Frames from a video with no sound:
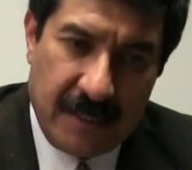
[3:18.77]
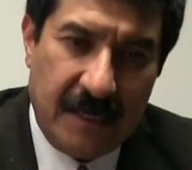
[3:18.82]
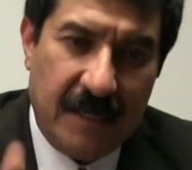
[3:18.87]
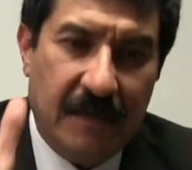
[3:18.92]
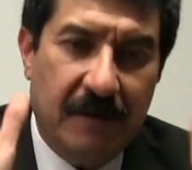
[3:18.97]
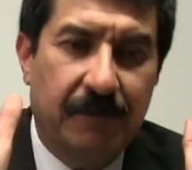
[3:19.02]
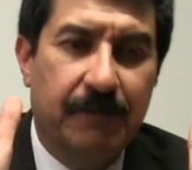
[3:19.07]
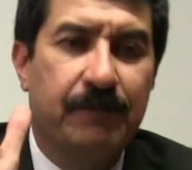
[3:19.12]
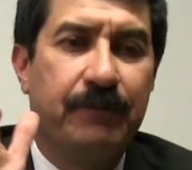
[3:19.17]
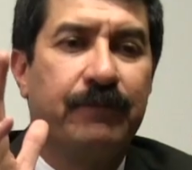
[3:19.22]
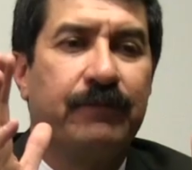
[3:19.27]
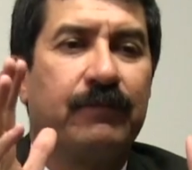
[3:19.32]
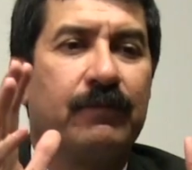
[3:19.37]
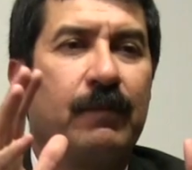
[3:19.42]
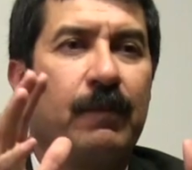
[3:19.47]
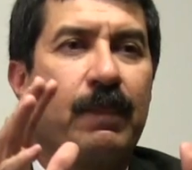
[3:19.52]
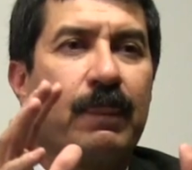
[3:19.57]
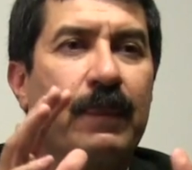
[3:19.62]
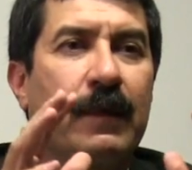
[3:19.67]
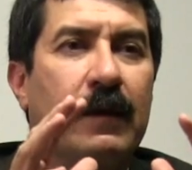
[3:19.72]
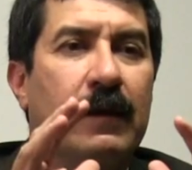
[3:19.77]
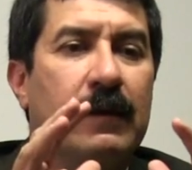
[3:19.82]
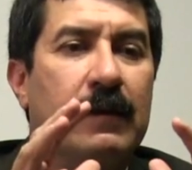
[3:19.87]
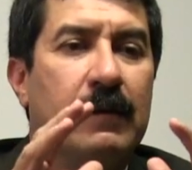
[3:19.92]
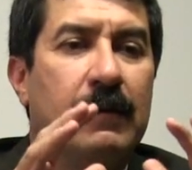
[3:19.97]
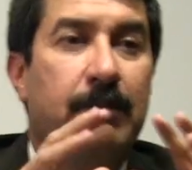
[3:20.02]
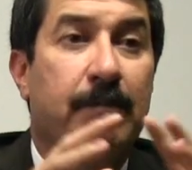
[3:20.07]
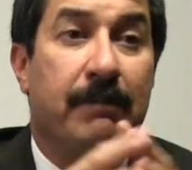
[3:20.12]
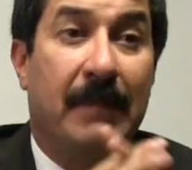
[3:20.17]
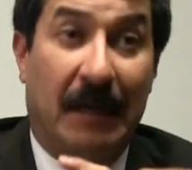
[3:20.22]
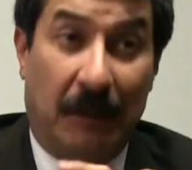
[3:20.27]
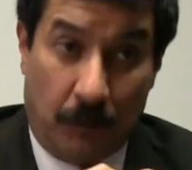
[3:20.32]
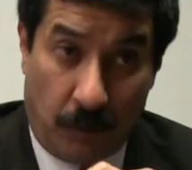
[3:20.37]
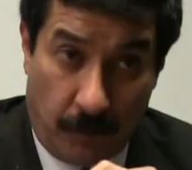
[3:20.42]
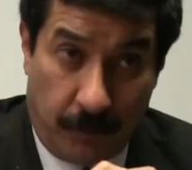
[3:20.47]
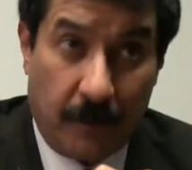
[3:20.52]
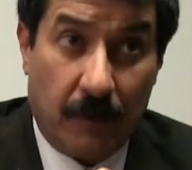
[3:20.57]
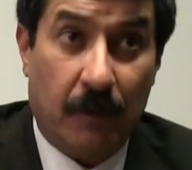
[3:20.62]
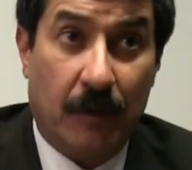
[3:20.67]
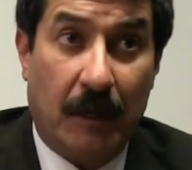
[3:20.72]
Y
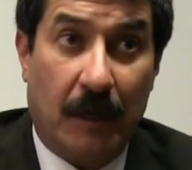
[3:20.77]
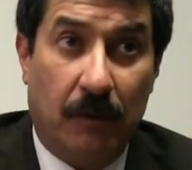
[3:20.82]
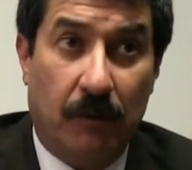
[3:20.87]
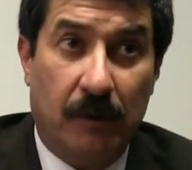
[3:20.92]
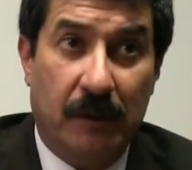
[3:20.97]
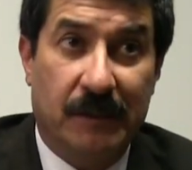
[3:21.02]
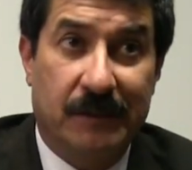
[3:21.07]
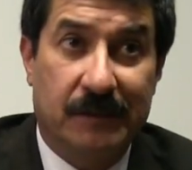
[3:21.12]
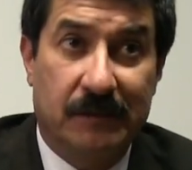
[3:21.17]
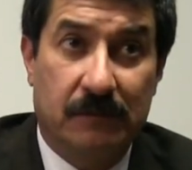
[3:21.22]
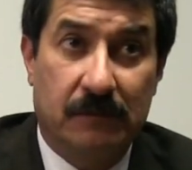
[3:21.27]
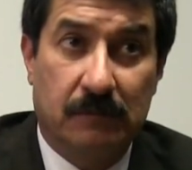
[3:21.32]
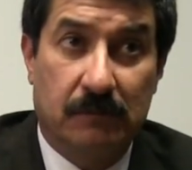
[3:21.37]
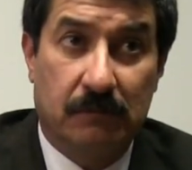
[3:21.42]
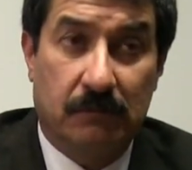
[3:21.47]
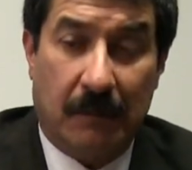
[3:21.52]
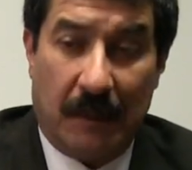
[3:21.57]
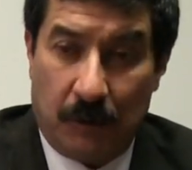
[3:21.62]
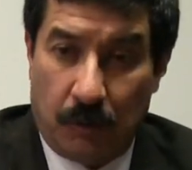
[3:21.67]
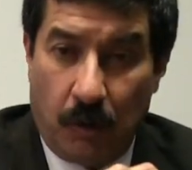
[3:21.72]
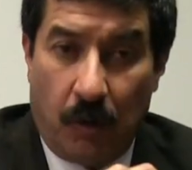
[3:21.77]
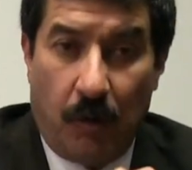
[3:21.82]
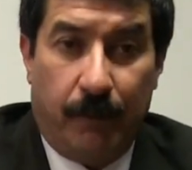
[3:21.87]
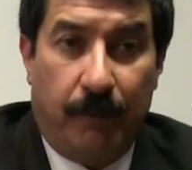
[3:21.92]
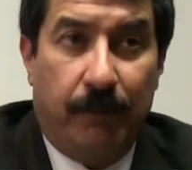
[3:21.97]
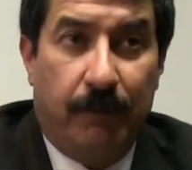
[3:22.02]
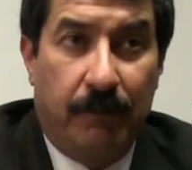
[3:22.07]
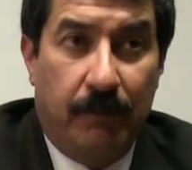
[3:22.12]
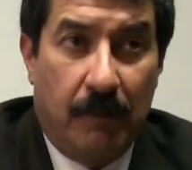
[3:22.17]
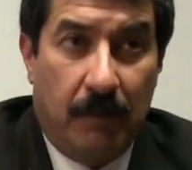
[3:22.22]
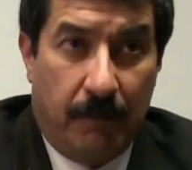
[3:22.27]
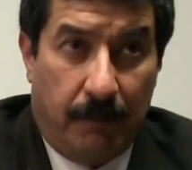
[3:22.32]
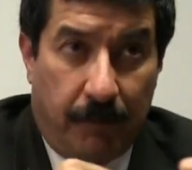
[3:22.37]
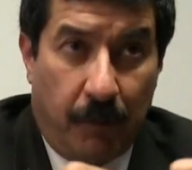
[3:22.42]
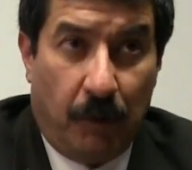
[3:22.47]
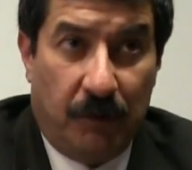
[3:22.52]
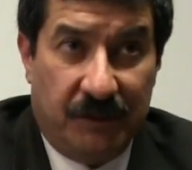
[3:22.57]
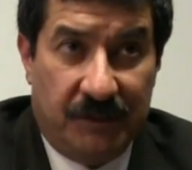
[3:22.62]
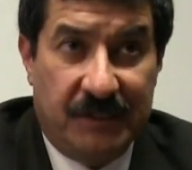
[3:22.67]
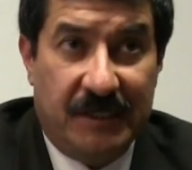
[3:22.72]
mandó provocadores, mandó
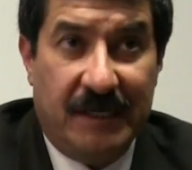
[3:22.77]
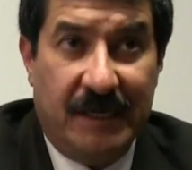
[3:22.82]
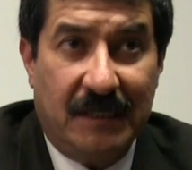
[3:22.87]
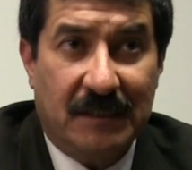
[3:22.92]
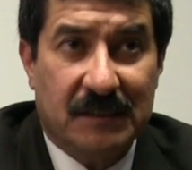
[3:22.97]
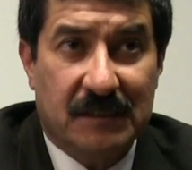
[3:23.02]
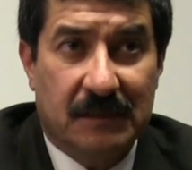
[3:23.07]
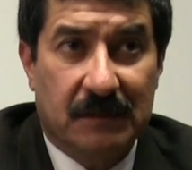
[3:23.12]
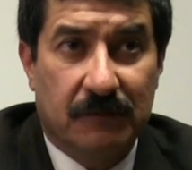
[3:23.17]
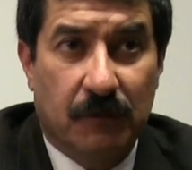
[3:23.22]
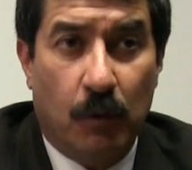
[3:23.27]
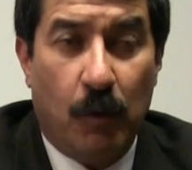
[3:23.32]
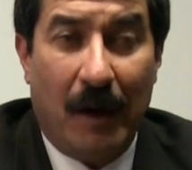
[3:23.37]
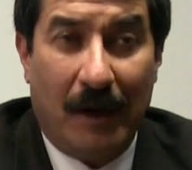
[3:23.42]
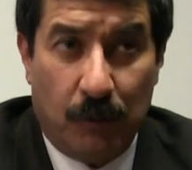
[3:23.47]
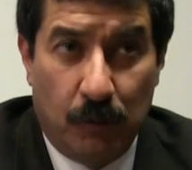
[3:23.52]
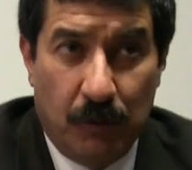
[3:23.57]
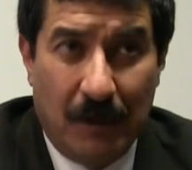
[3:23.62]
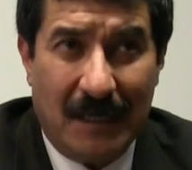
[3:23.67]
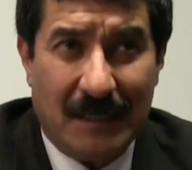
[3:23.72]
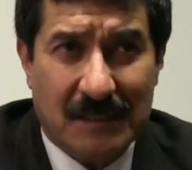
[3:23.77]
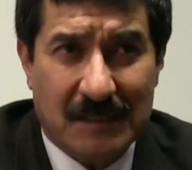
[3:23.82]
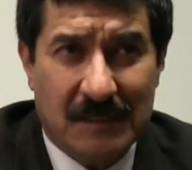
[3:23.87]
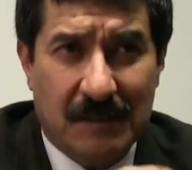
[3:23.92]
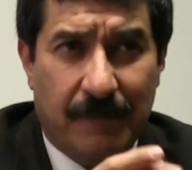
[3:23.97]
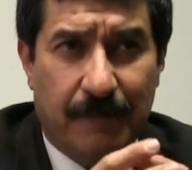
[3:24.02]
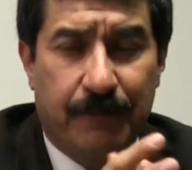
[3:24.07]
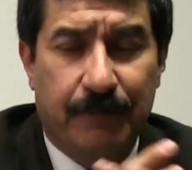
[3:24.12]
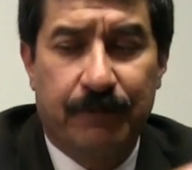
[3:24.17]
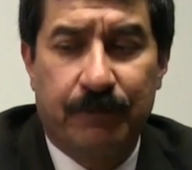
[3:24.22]
policías, guaruras,